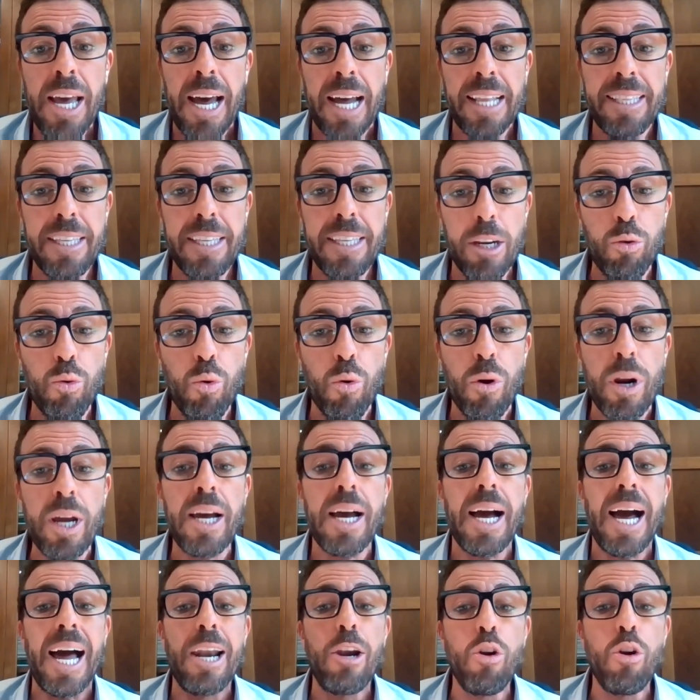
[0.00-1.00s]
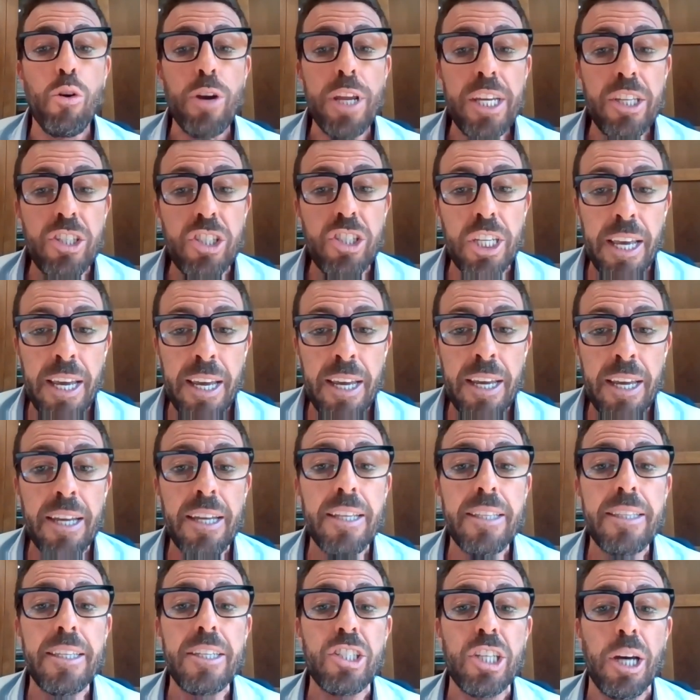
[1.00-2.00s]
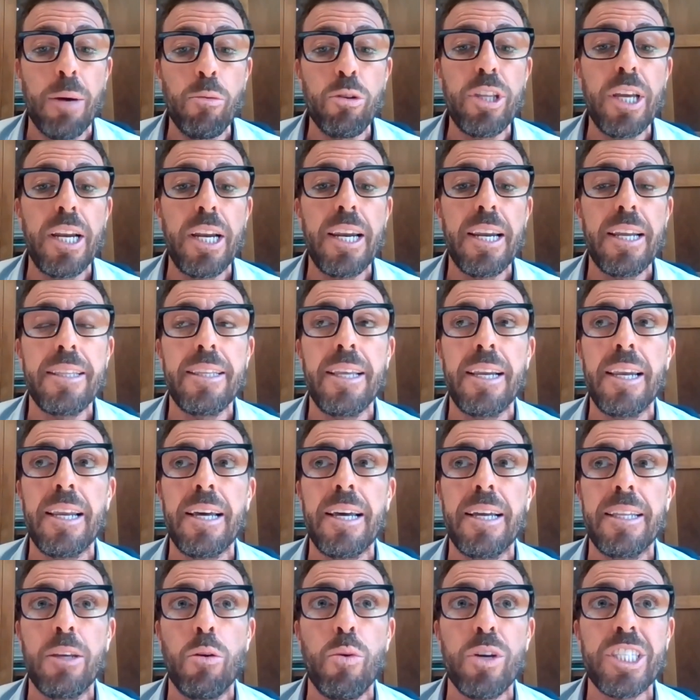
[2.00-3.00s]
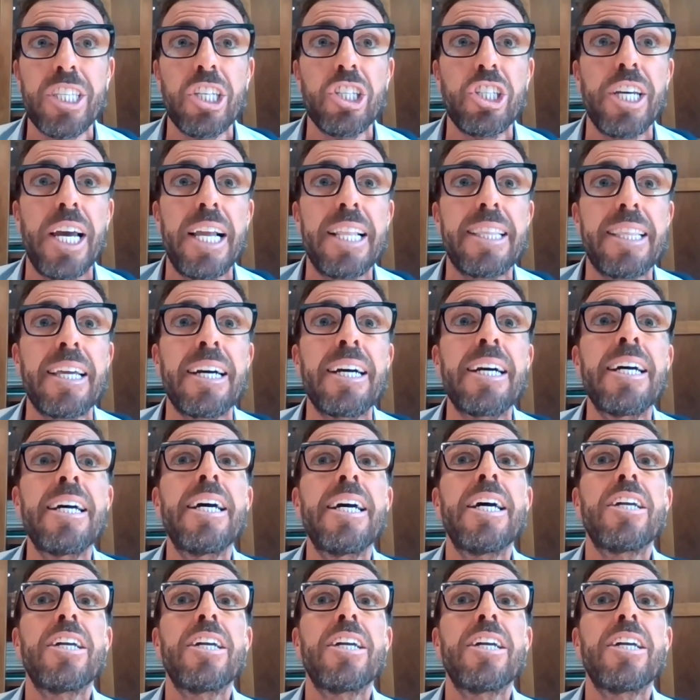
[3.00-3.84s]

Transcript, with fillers: addirittura all'origine diciamo, del, del, di questa scelta